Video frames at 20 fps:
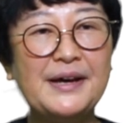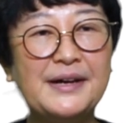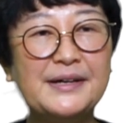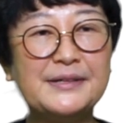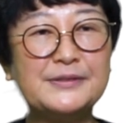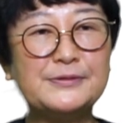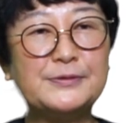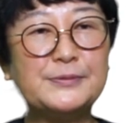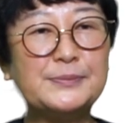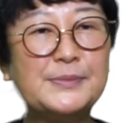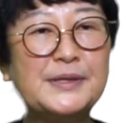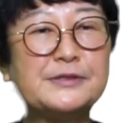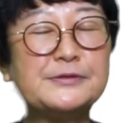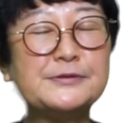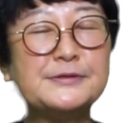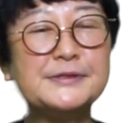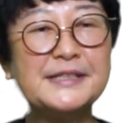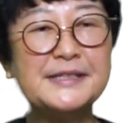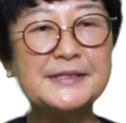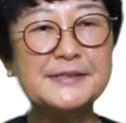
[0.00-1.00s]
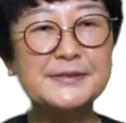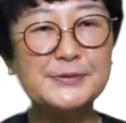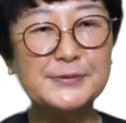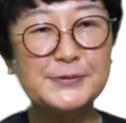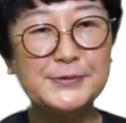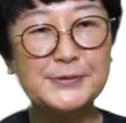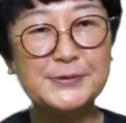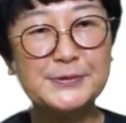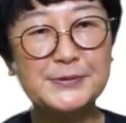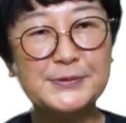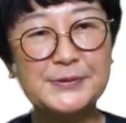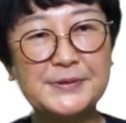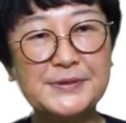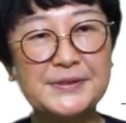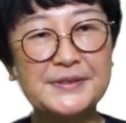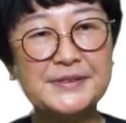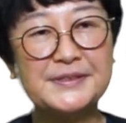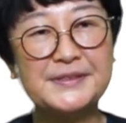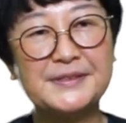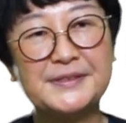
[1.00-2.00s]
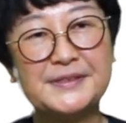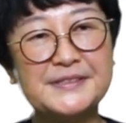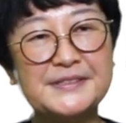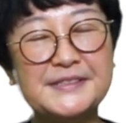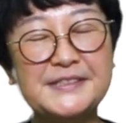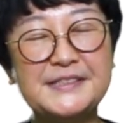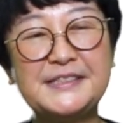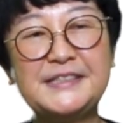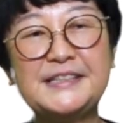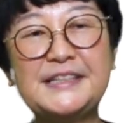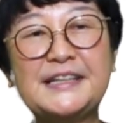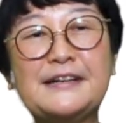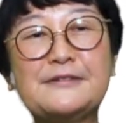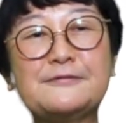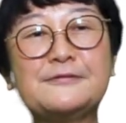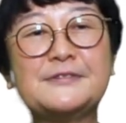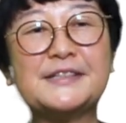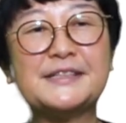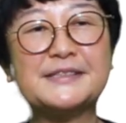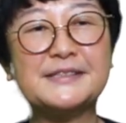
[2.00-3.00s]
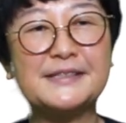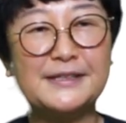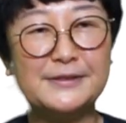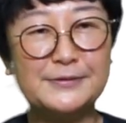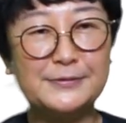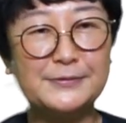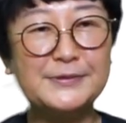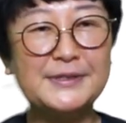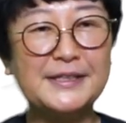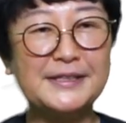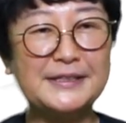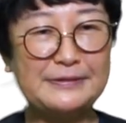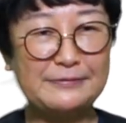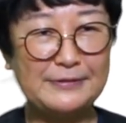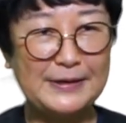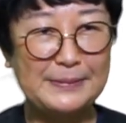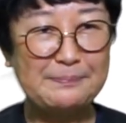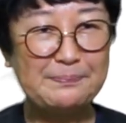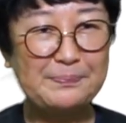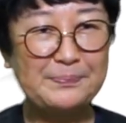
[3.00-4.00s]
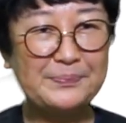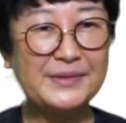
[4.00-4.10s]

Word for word: あの、まあ、偶然その知り合うんですけど二人は。